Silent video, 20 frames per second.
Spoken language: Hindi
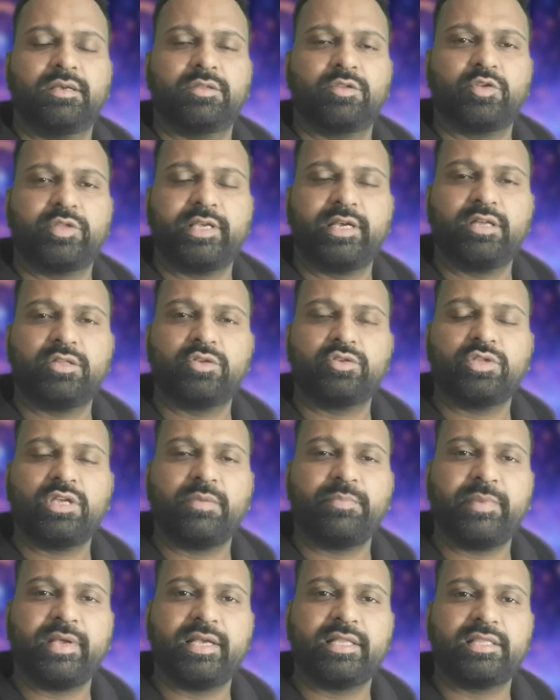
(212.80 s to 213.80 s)
तो देखा दोस्तों
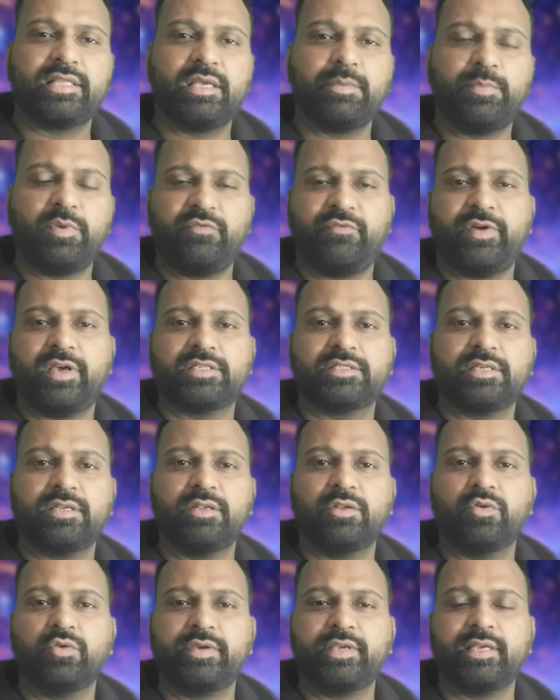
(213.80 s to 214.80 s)
आपने कितना
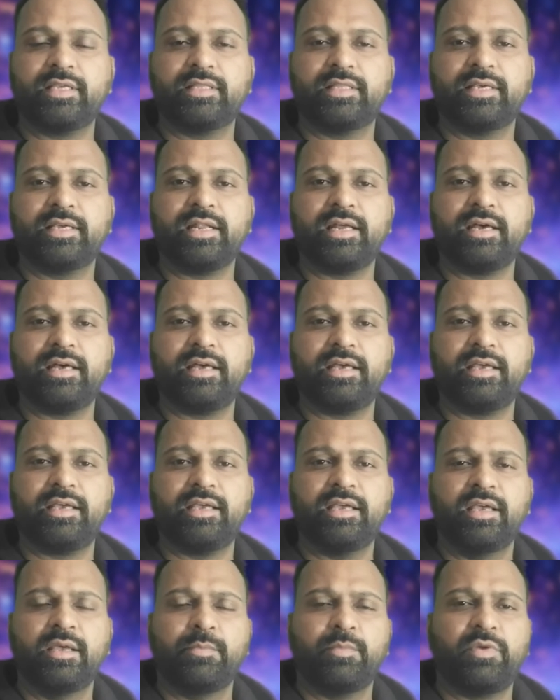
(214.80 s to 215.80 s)
प्रोफेशनल लुक ये दे रहा है
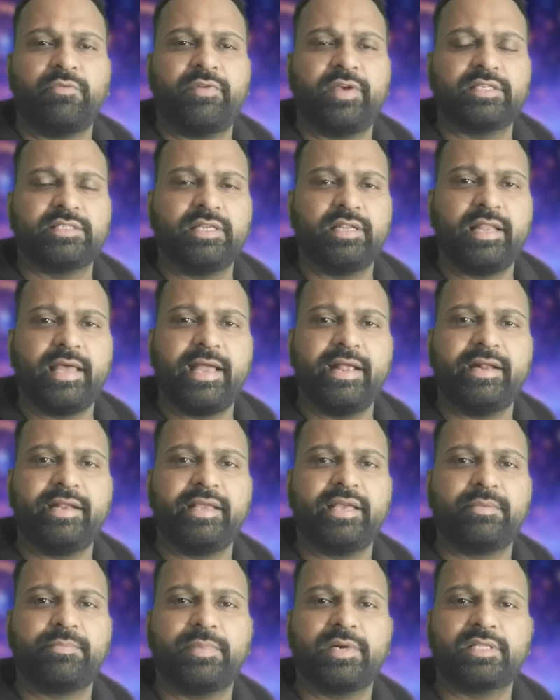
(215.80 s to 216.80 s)
प्रोफेशनल लाइट
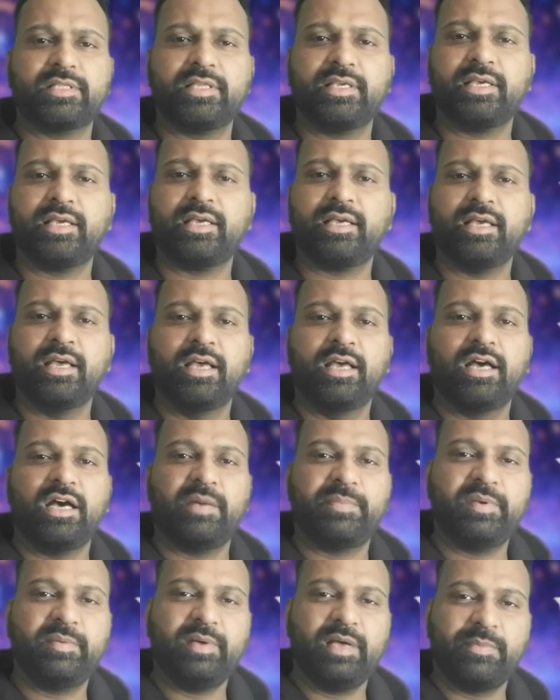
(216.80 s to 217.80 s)
एक पड़ती है
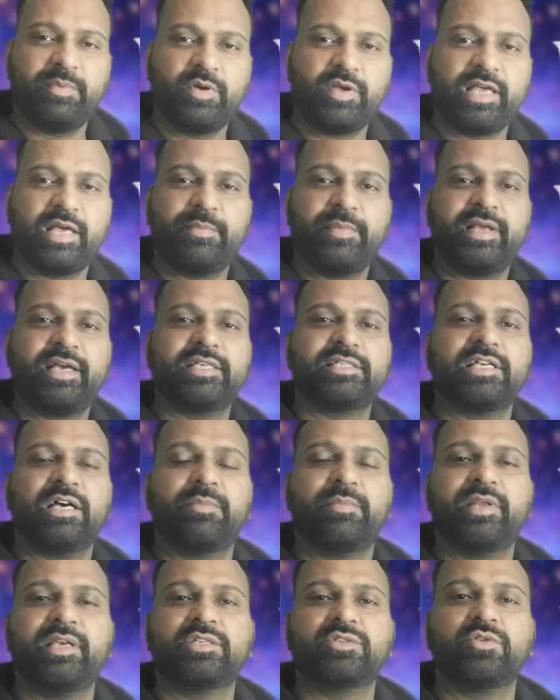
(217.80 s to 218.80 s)
अभी मैं आपको कैमरे के
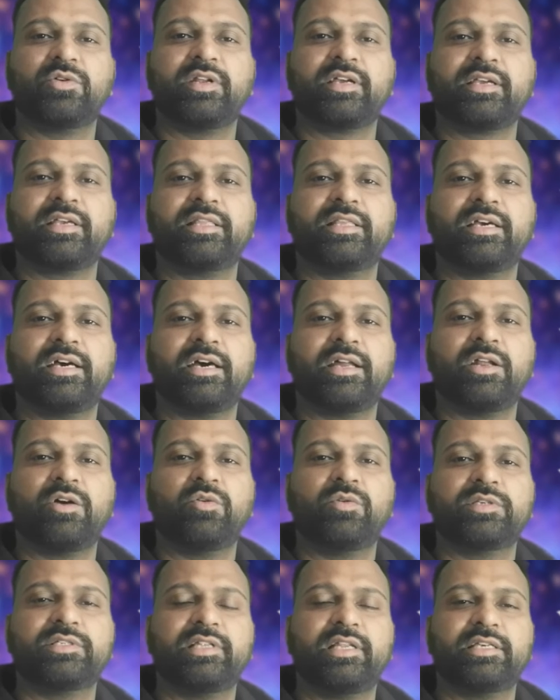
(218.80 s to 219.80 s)
सामने इसको रख के दिखा रहा
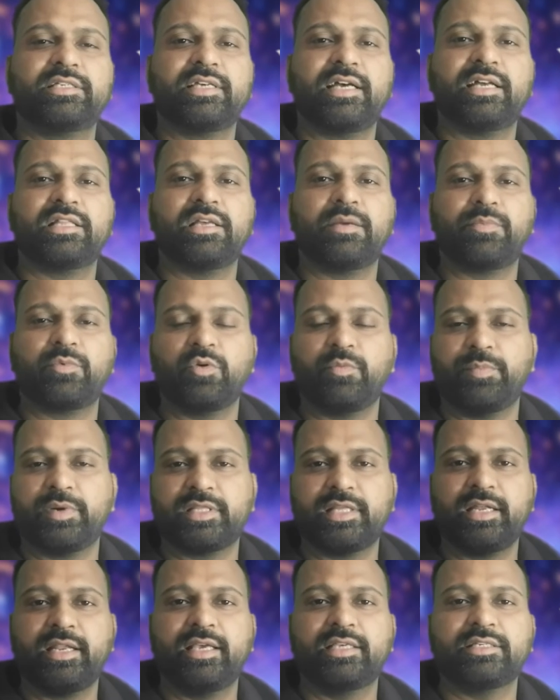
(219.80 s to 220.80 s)
हूँ इसलिए शायद आपको
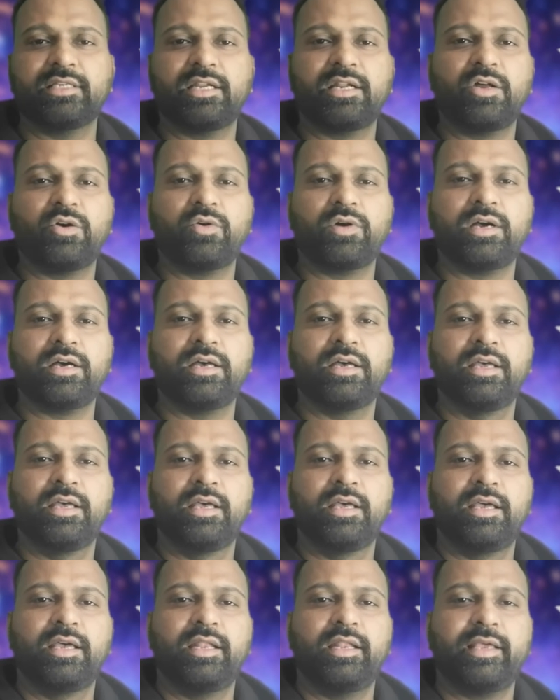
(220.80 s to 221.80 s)
पता नहीं चल रहा होगा
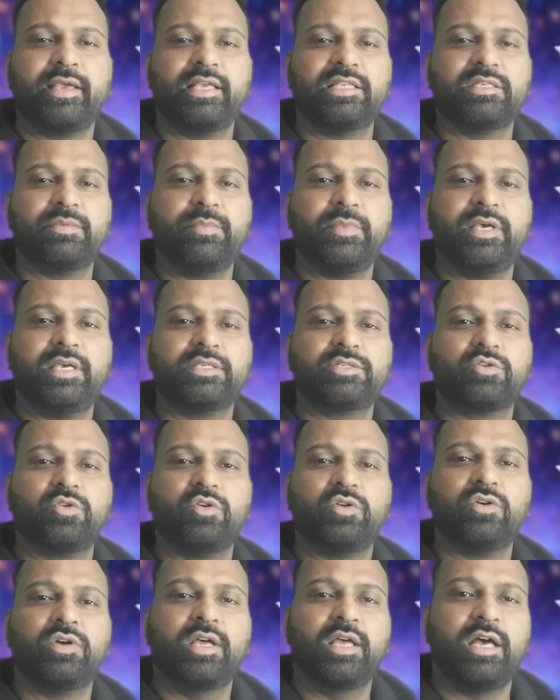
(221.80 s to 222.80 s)
लेकिन जब मैं इसको
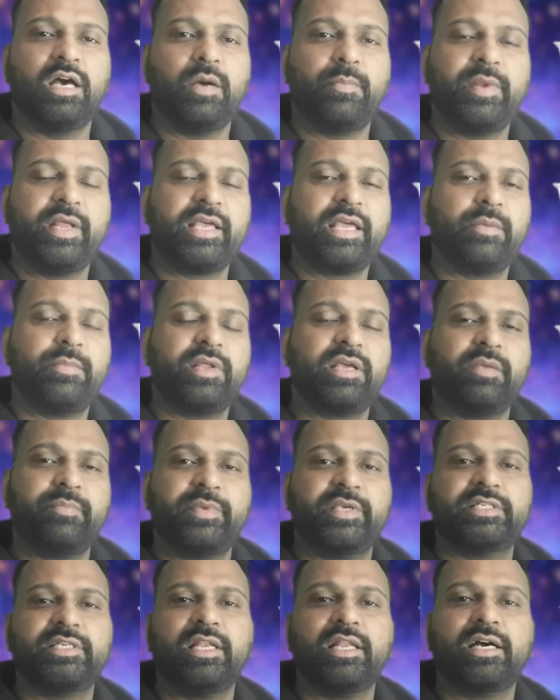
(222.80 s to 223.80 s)
अपने कैमरे के
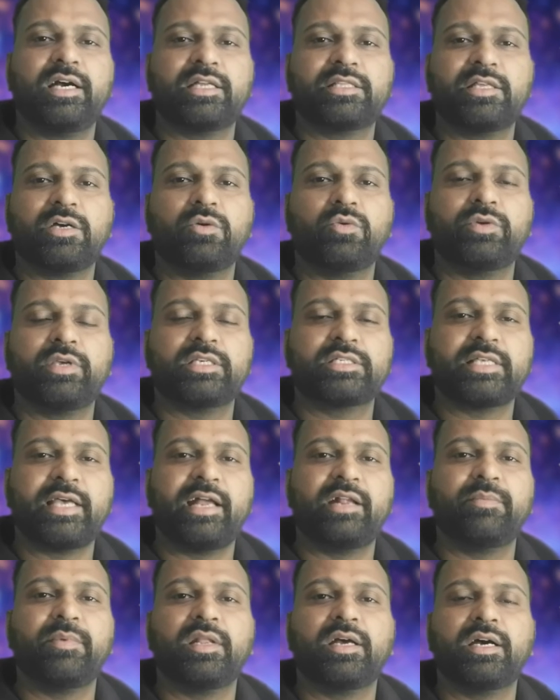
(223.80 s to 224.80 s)
पीछे लगाता हूँ या
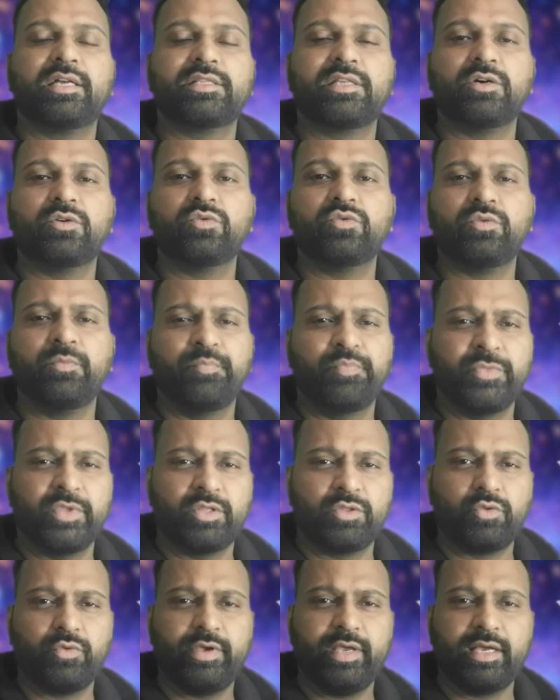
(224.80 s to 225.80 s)
साइड में लगाता हूँ
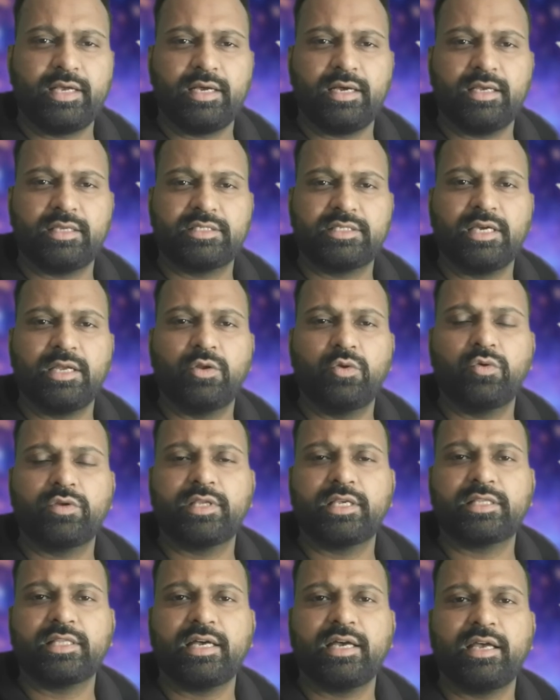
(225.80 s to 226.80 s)
तो एक अच्छा लुक
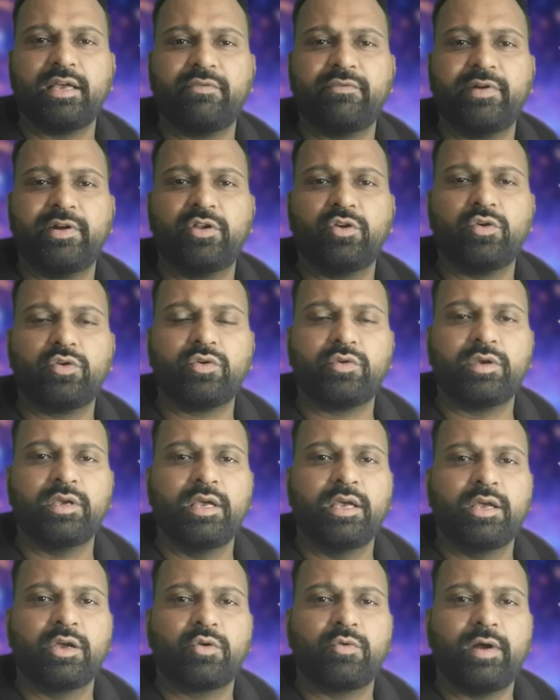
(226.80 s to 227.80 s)
देता है वीडियो
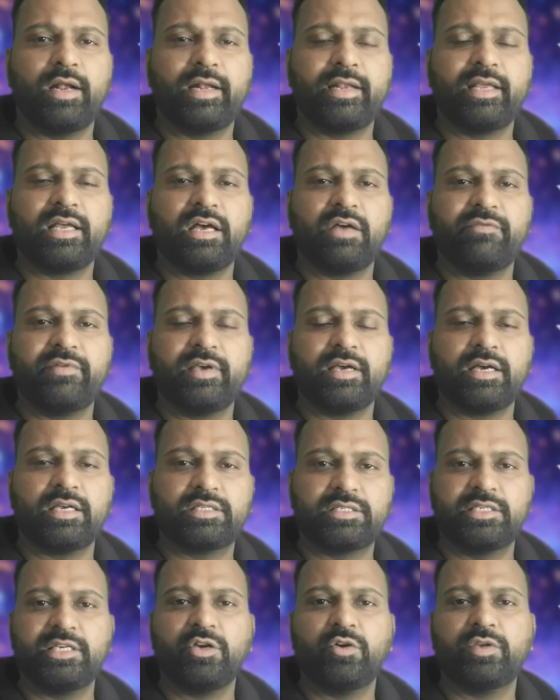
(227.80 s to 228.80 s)
क्वालिटी काफ़ी
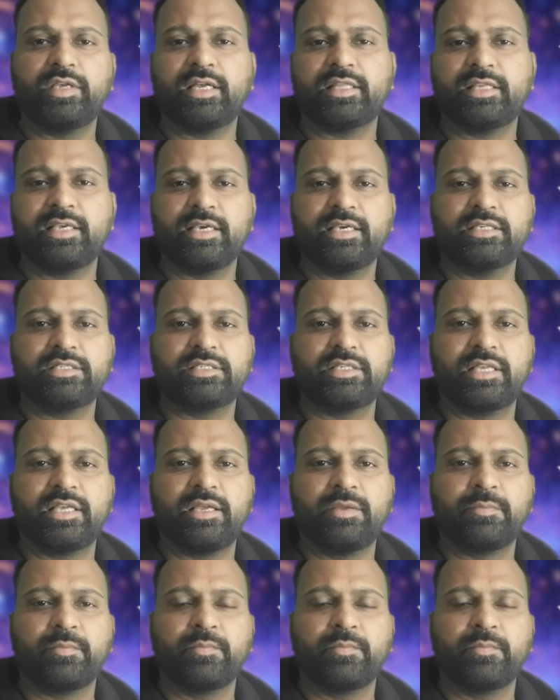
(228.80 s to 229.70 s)
अच्छी हो जाती है इससे